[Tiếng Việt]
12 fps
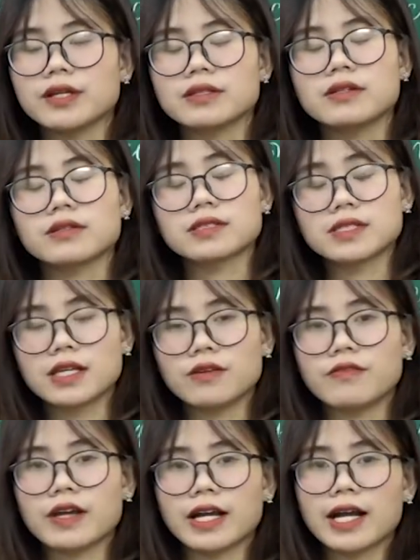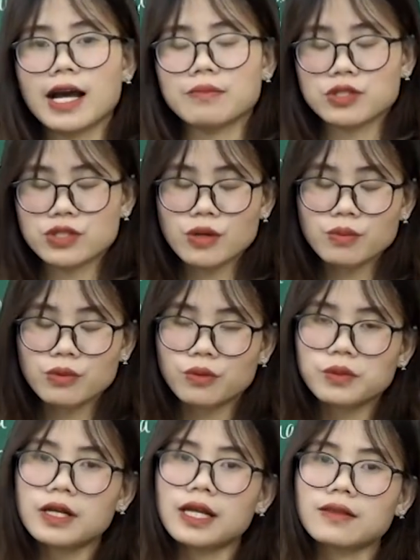nhận được gì về cảm xúc
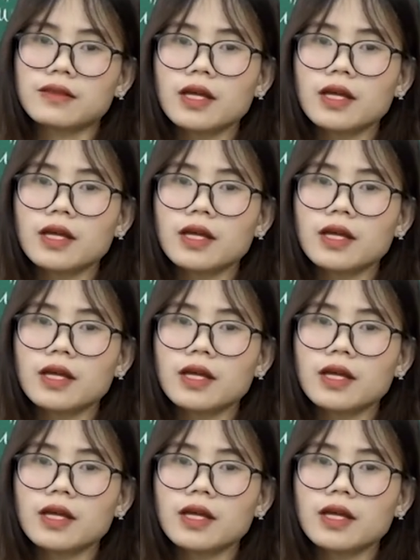cũng như là